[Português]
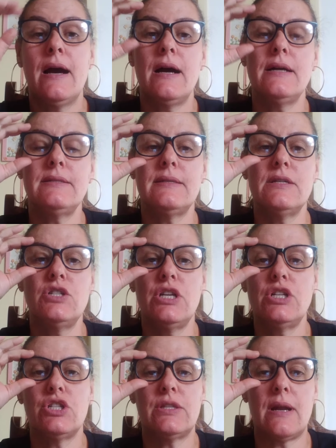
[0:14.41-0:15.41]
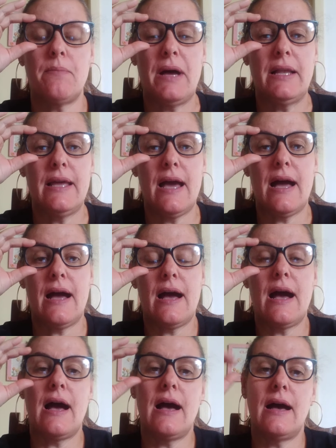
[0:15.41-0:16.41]
Antes da gente
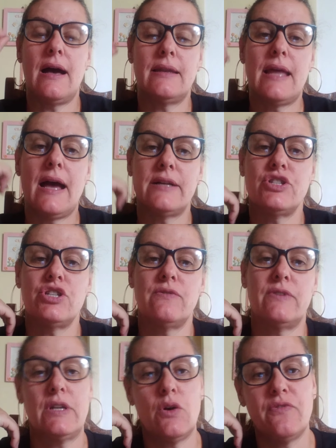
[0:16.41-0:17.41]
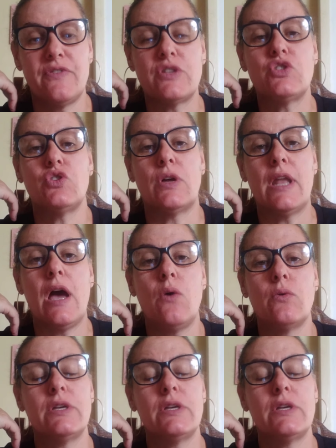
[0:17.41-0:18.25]
trabalhar a narrativa não ficcional,